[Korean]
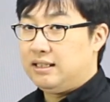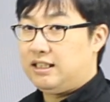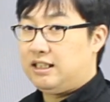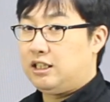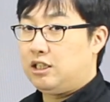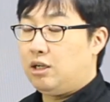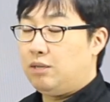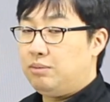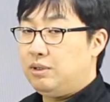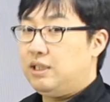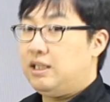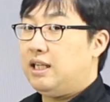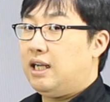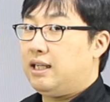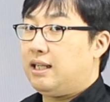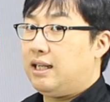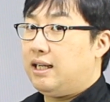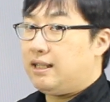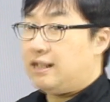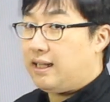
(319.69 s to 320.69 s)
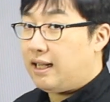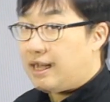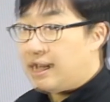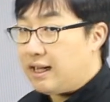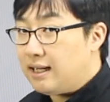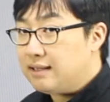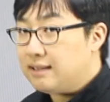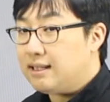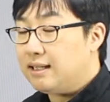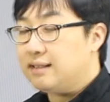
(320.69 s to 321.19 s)
직업을 이야기할 때
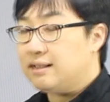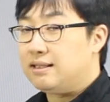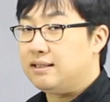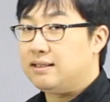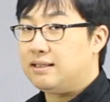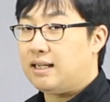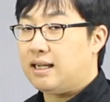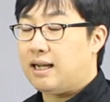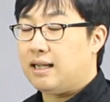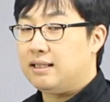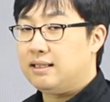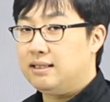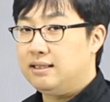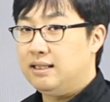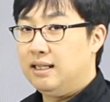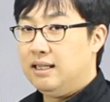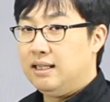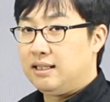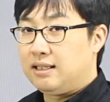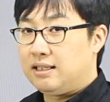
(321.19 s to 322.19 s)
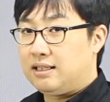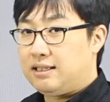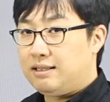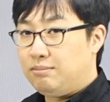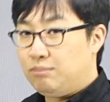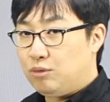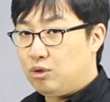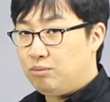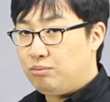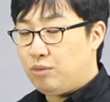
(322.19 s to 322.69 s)
항상 등장하는 그
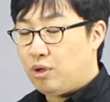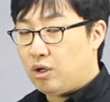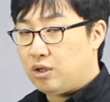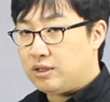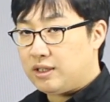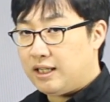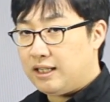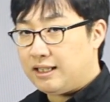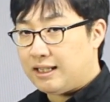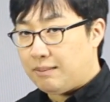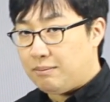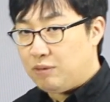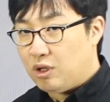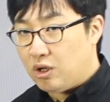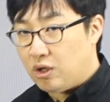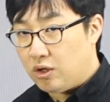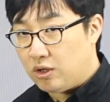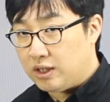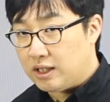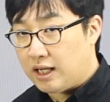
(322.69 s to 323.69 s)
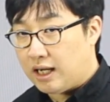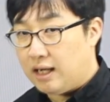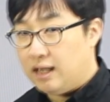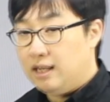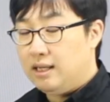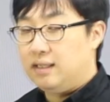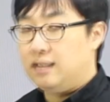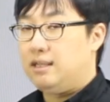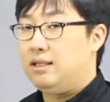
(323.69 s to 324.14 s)
신분 명사의 남녀형이다.